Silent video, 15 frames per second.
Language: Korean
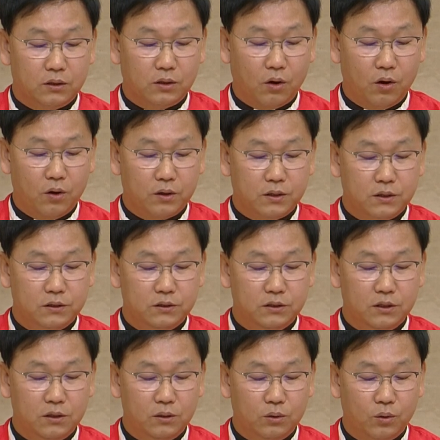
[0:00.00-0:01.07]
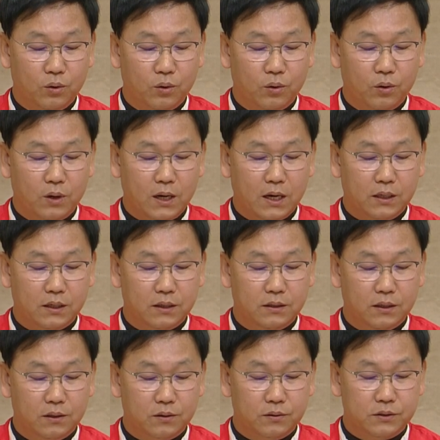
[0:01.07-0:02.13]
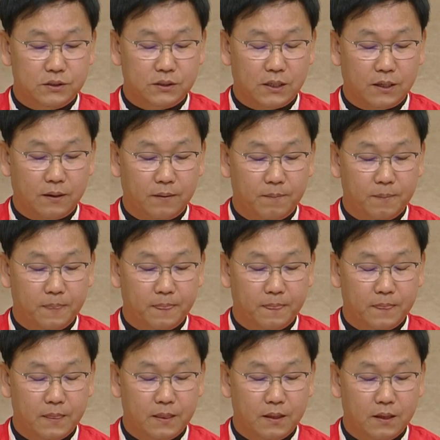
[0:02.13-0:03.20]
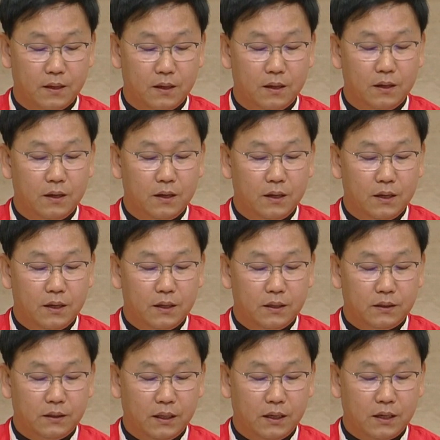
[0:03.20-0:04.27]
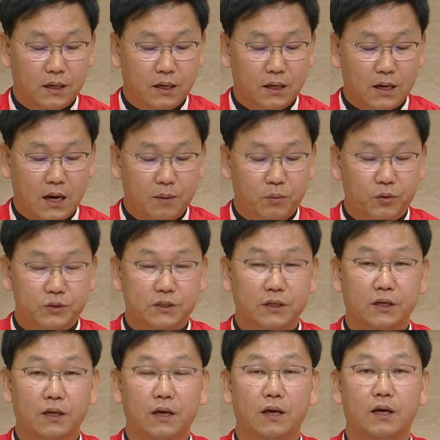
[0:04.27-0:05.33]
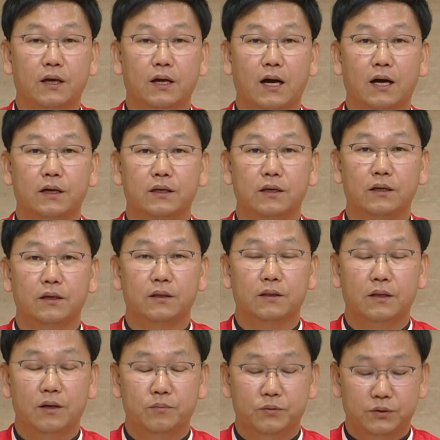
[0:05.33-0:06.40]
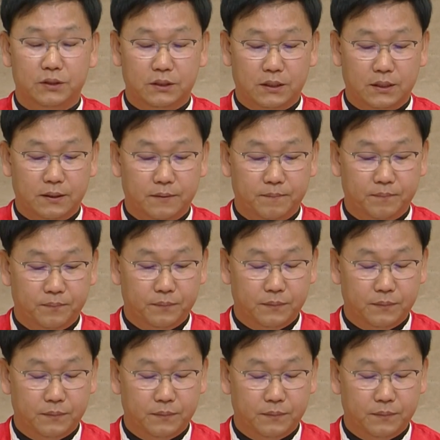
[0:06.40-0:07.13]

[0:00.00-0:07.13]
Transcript: 더 큰 일도 하게 될 것이다. 내가 아버지께 가기 때문이다.